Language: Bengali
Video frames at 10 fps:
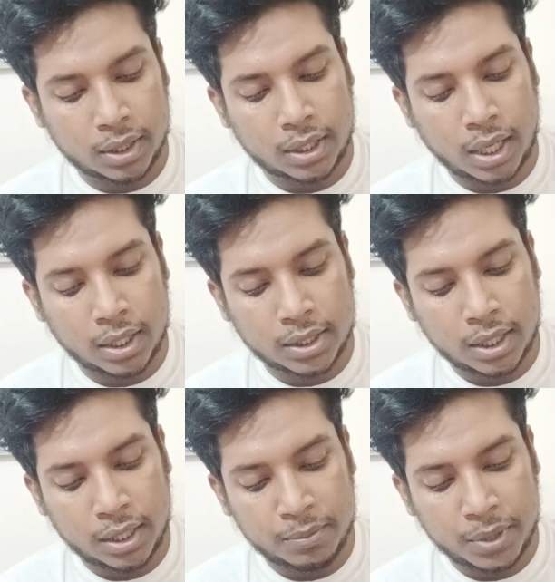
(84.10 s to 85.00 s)
কালচার
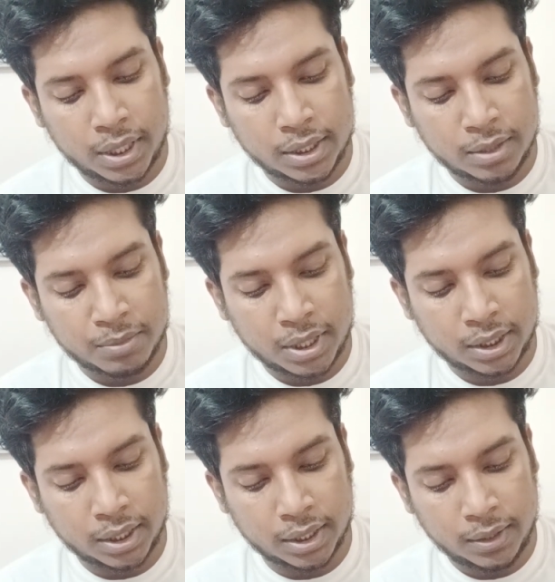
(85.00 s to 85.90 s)
অ্যান্ড
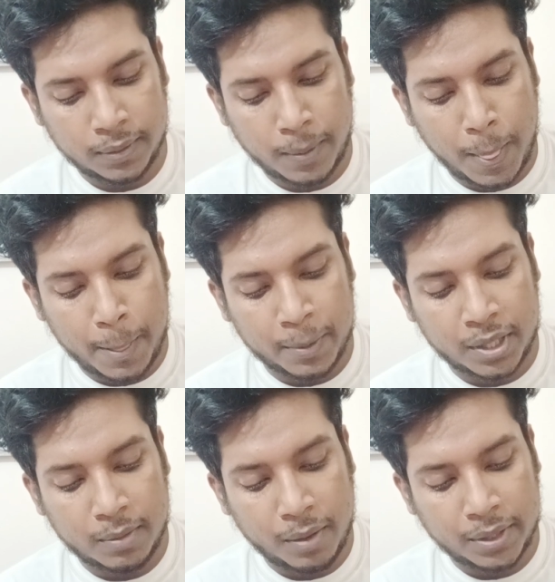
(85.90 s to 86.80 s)
ইম্পেরিয়ালিজমটাতে
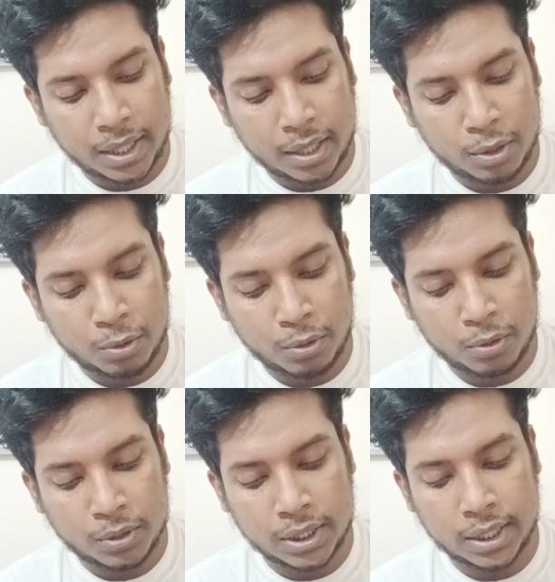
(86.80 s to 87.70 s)
কীভাবে দেখানো হলো
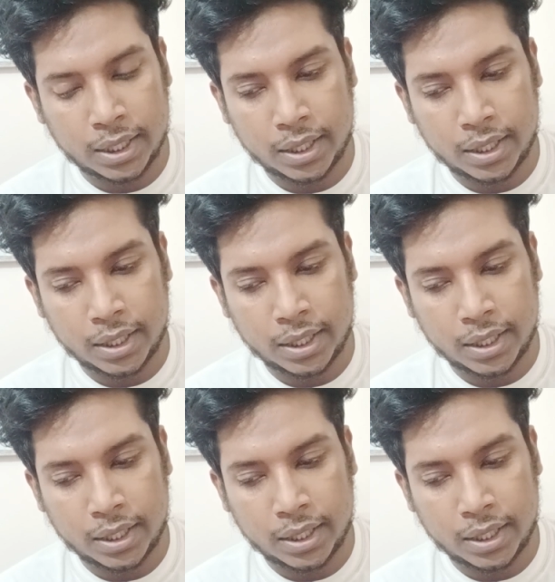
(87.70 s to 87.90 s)
যে